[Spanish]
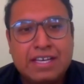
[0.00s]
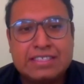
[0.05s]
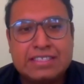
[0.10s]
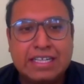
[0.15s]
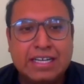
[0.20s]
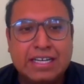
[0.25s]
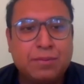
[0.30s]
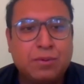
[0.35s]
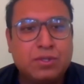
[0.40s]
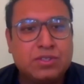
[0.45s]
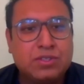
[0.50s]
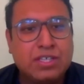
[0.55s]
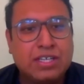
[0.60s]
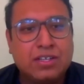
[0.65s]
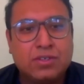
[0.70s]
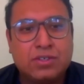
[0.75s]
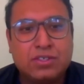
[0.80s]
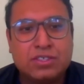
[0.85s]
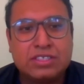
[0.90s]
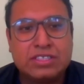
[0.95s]
están
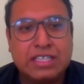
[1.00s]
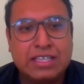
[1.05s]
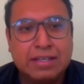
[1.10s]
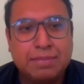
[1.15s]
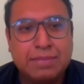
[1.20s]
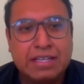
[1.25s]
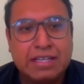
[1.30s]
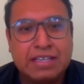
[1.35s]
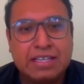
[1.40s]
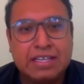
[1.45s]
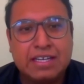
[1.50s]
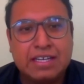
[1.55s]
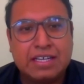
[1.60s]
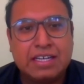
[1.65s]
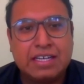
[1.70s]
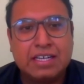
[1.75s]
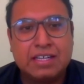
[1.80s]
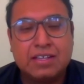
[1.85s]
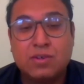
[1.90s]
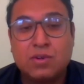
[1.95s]
evolucionando constantemente,
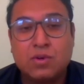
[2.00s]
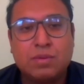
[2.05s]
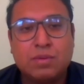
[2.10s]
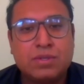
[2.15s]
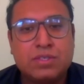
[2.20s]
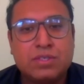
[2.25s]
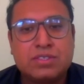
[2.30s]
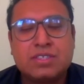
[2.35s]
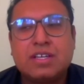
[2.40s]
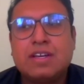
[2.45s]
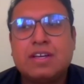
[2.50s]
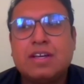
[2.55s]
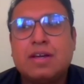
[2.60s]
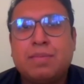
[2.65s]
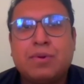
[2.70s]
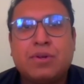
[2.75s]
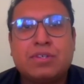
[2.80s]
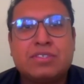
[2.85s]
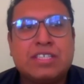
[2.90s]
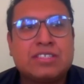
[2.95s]
requiriendo nuevos
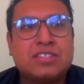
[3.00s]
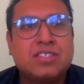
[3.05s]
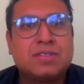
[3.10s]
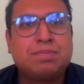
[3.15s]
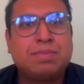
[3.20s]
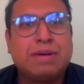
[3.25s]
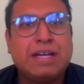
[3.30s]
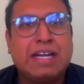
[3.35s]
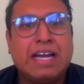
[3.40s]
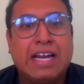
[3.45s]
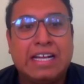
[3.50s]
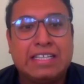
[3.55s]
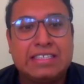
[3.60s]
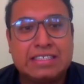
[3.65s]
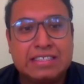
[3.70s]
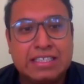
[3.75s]
procesos para el